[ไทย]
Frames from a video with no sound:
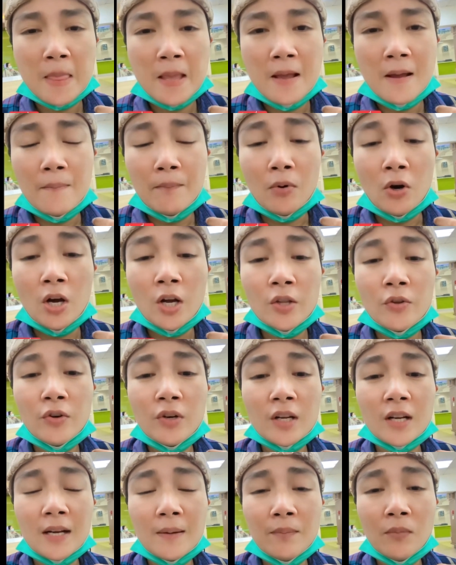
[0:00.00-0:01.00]
หมอยุร
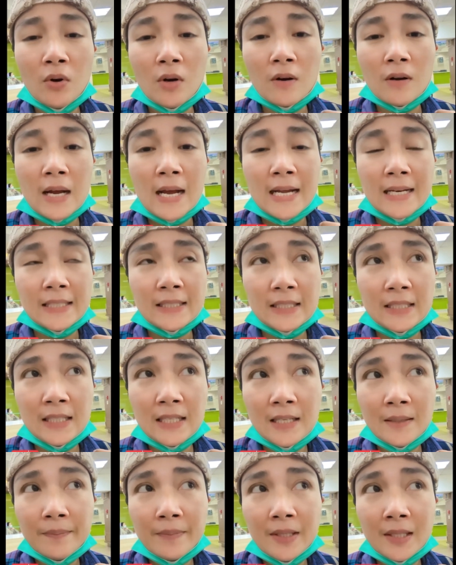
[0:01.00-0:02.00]
กรรมบอกอาจจะได้แอ
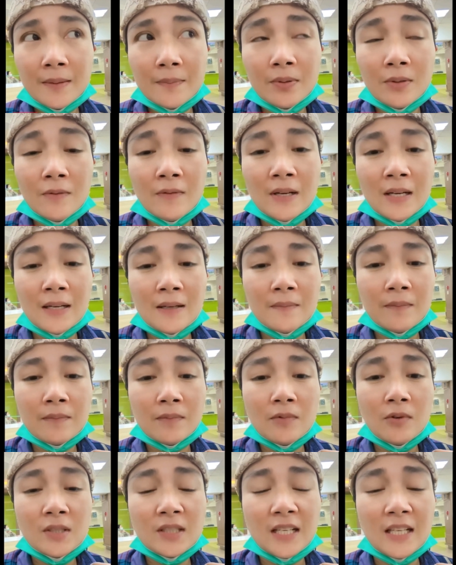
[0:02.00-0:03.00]
ดมิดเพราะว่า
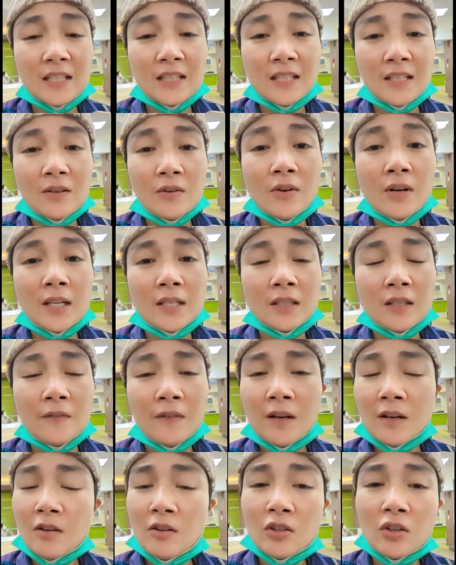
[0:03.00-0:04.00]
หัวใจเต้นอ่อน แต่ว่า
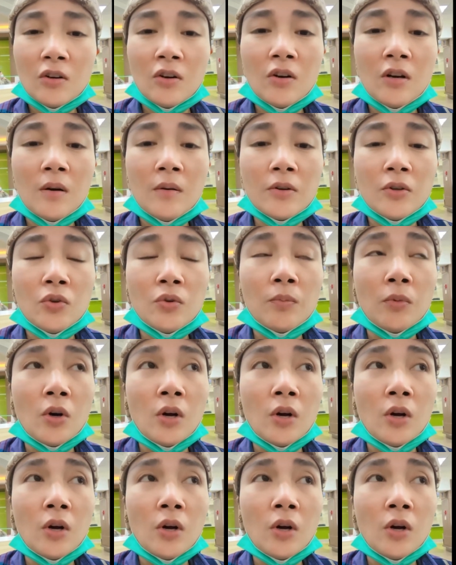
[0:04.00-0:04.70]
ก็ต้องรอดูหมอ